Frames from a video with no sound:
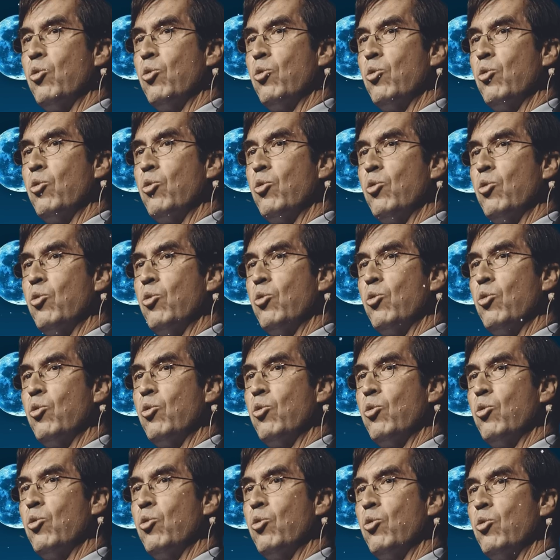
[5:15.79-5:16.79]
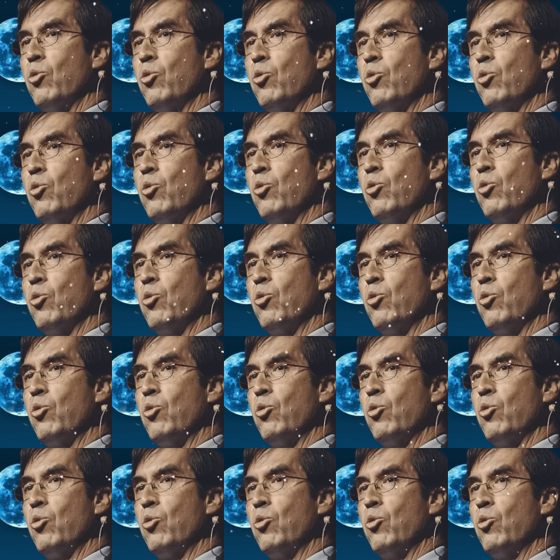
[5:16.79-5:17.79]
que esto se estaba como
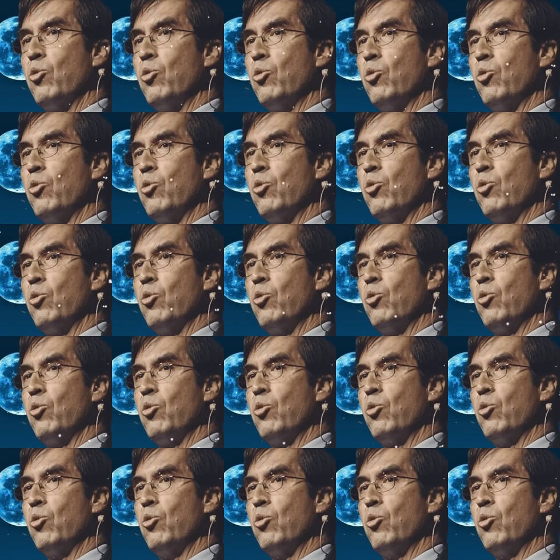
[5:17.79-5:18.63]
instrumentalizando demasiado.